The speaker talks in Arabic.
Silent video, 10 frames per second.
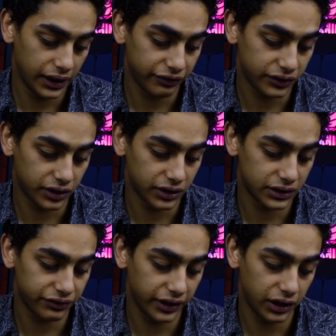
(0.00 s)
هنا في
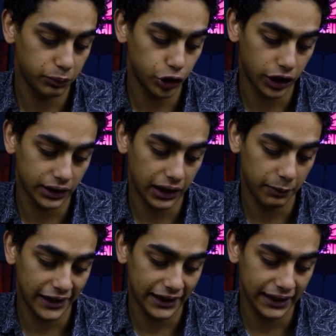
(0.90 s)
ترانسفير مش
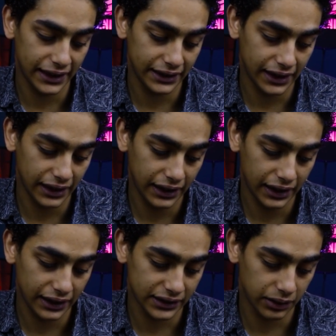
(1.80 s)
هتعمل عليها اي حاجة
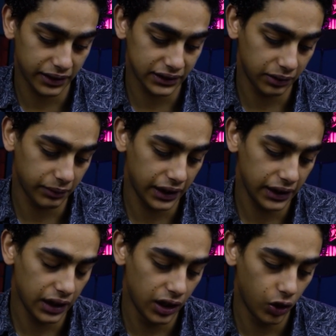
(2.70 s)
هتسيبها زي ما
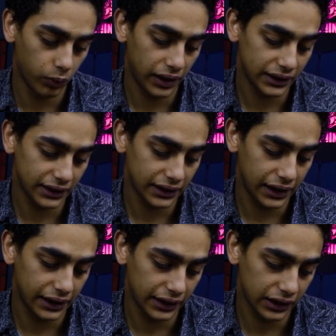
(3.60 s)
هي وبعد كده
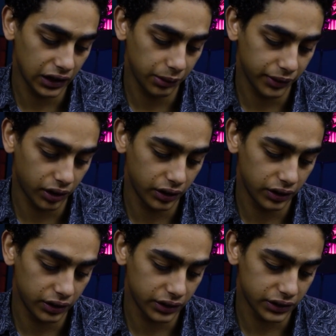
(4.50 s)
هنا ال
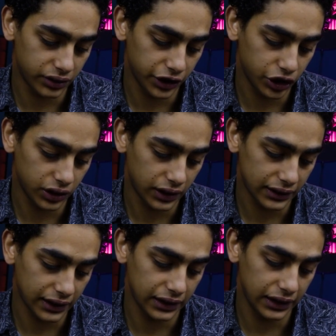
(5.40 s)
اي restriction
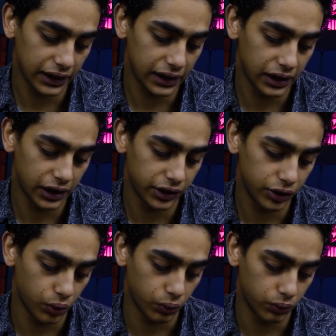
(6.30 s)
هتخليها
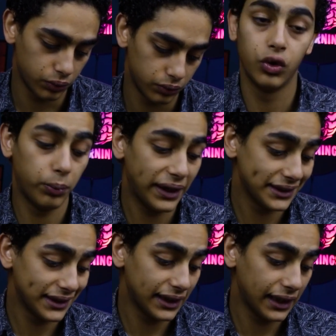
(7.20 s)
no وبعد
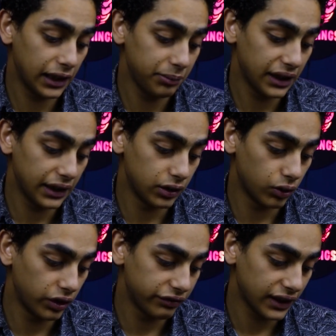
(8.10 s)
كده هيبدأ ان
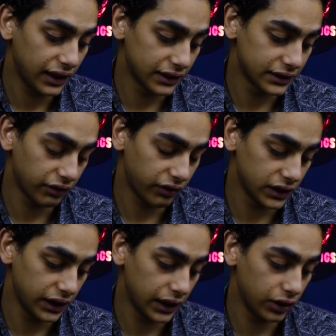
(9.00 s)
هو يفتح لك الصفحة
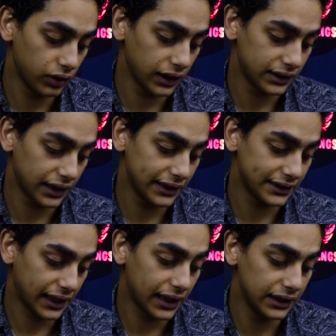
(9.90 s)
دي هيقولك انت عايز
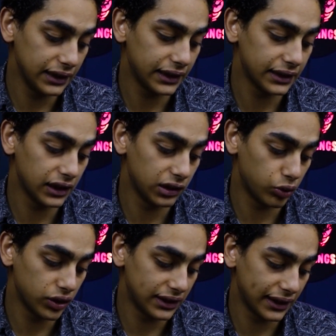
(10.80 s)
تخليه كده
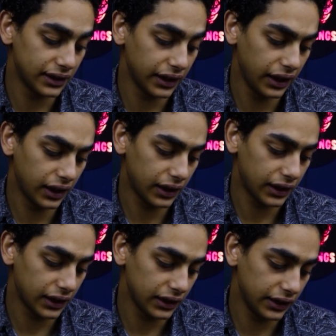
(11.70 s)
لمدة قد ايه انا
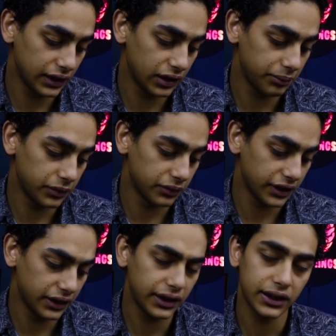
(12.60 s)
هخليها
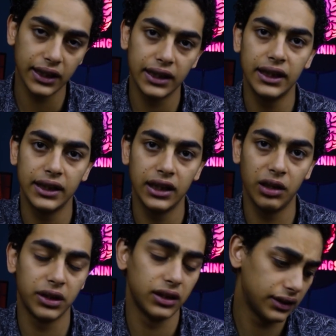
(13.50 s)
بمتيتي يعني هخليها
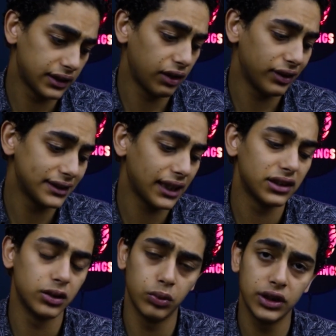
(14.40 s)
للأبد انت لو عايز
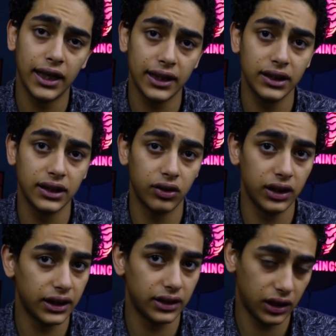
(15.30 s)
تحدد مدة حددها
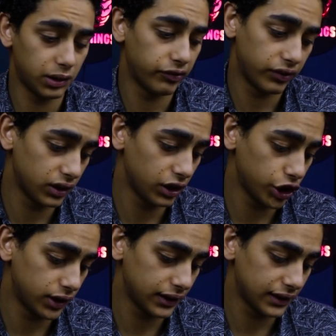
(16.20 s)
ولكن انا
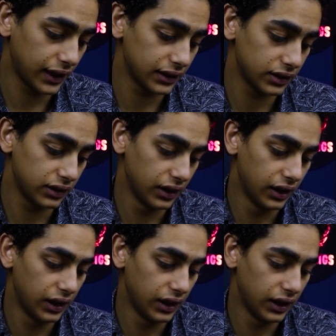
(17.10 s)
مفضلش انك تحدد